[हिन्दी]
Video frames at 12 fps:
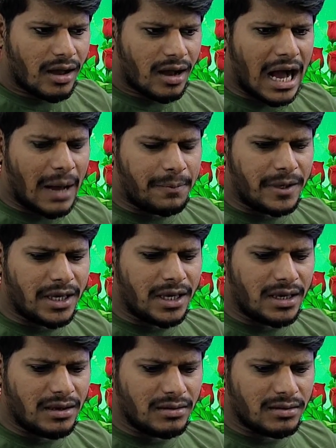काफ़ी
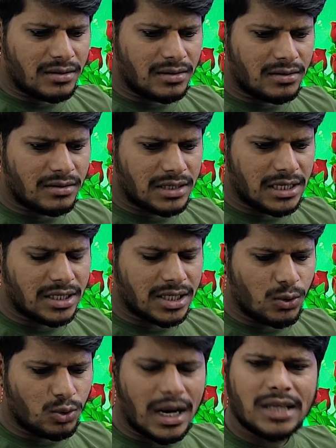जैसे
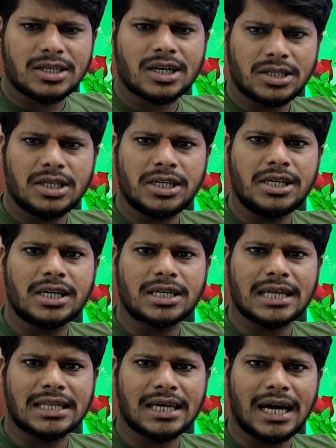कि उतना शक्ति नहीं
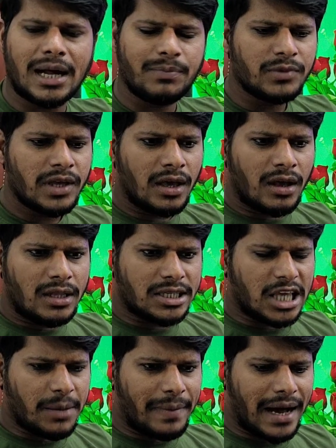करता था
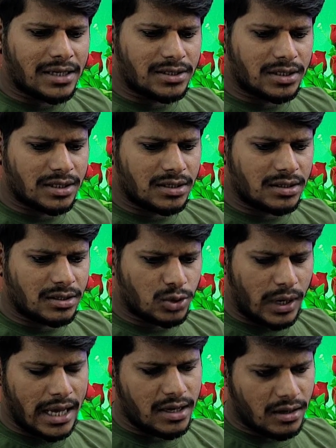इसके पास
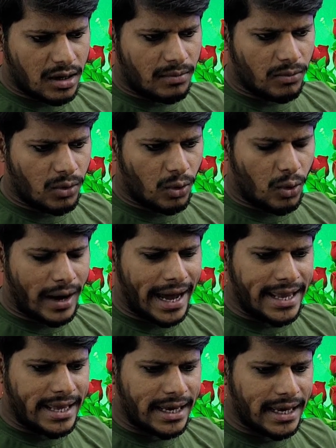थोड़ा इनकम लो
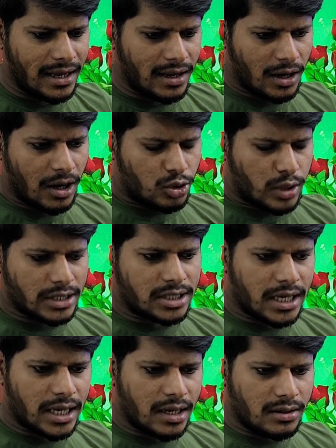हाई है थोड़ा
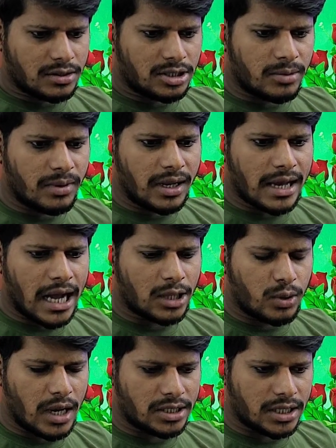से सिविल का
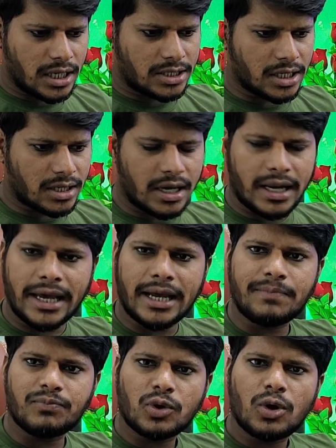थोड़ा से चक्कर है
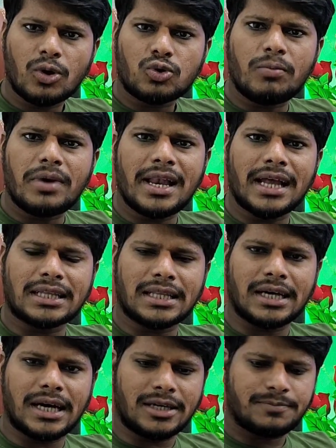तो मिल जाता
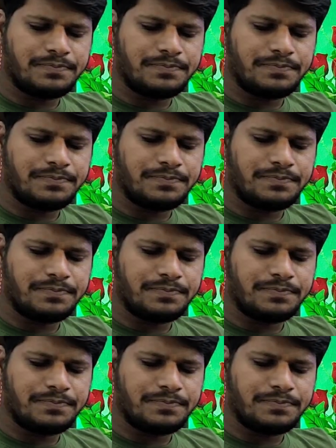था